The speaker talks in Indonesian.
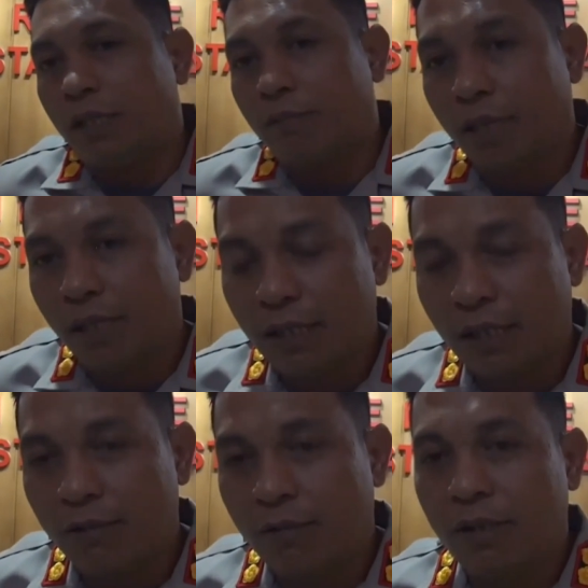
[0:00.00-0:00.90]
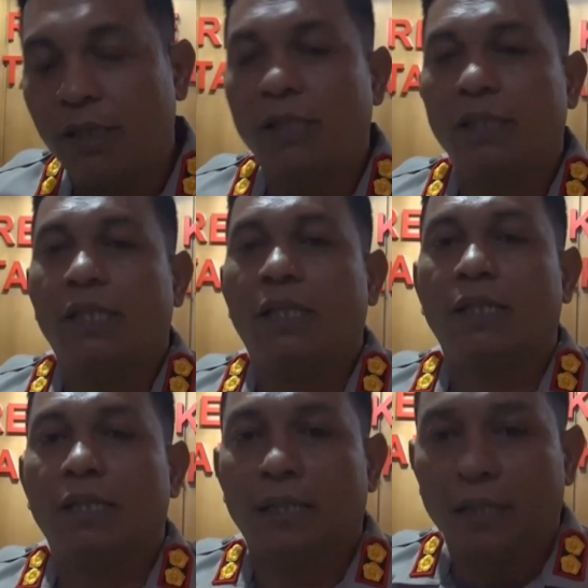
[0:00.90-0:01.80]
belum dikembalikan duitnya
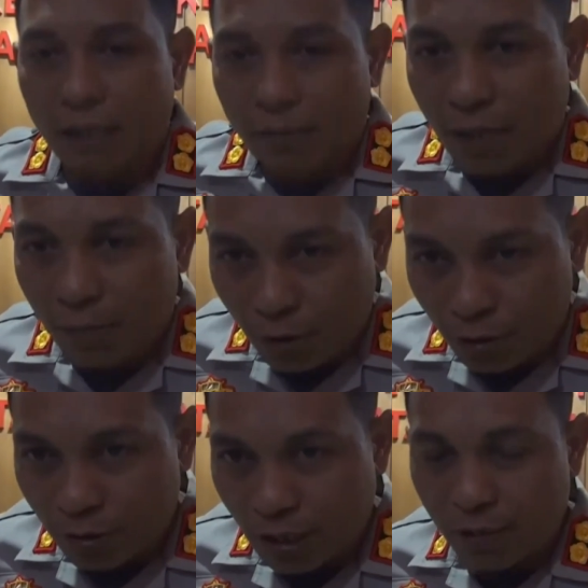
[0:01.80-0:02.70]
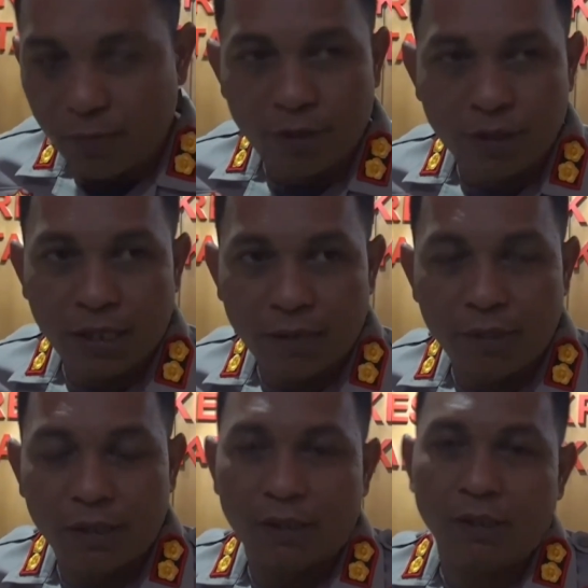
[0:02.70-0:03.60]
dan eh, dia melapor juga di
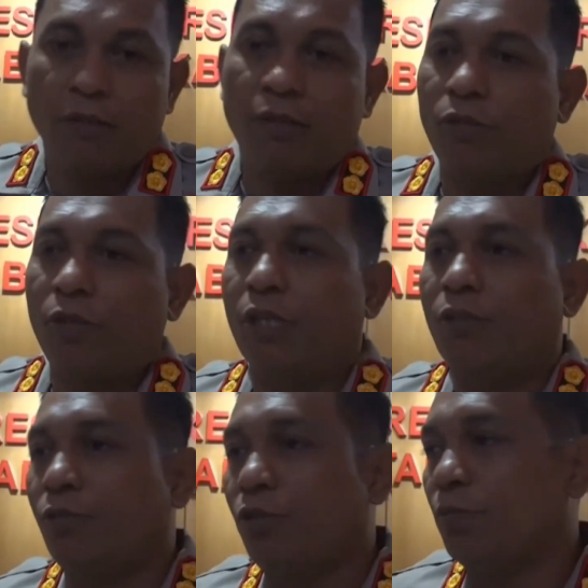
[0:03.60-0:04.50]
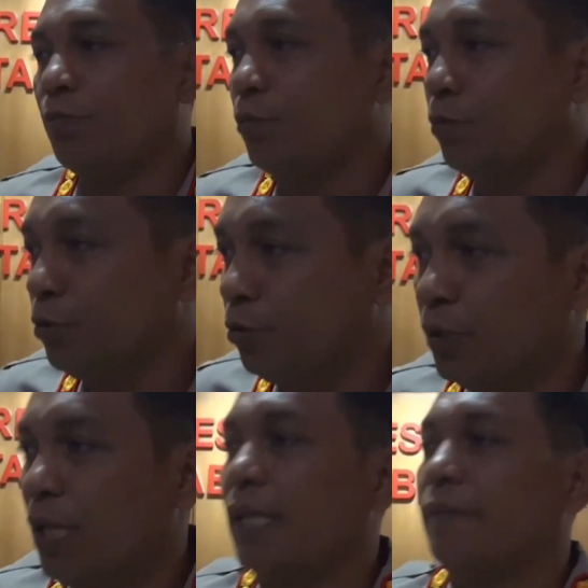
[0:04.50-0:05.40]
Polrestabes. Itu kerugian 70
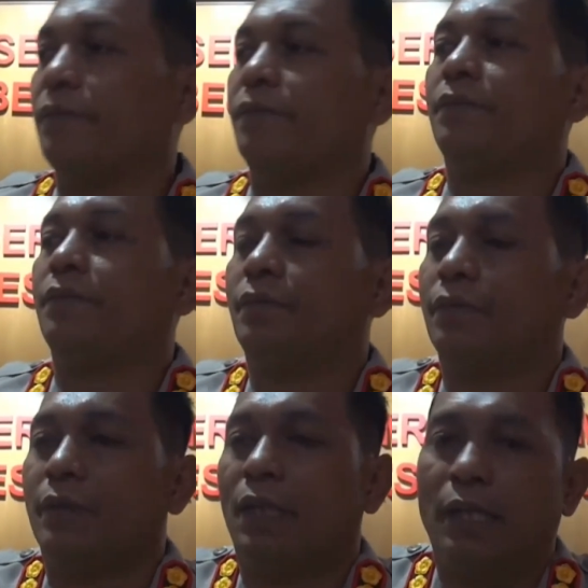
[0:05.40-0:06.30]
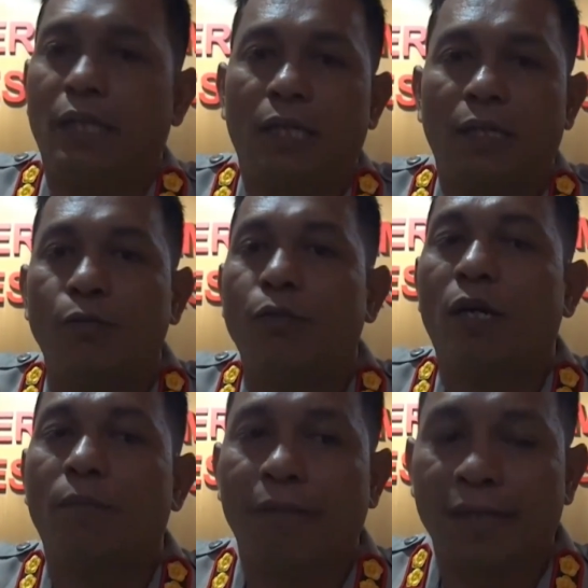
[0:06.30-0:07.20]
juta. Dia ada
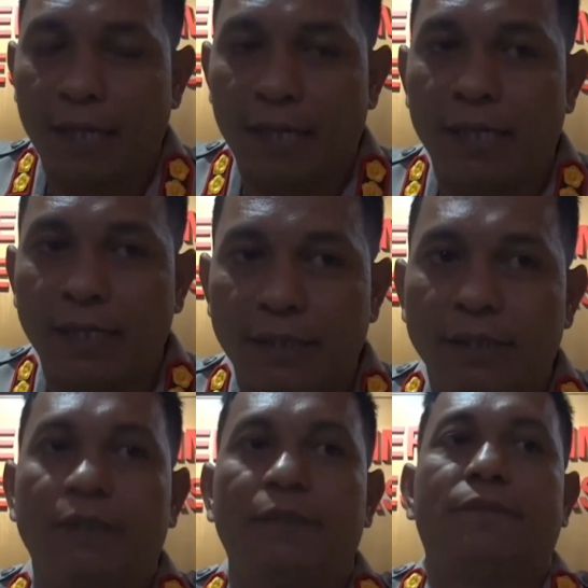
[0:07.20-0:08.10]
dua perkara di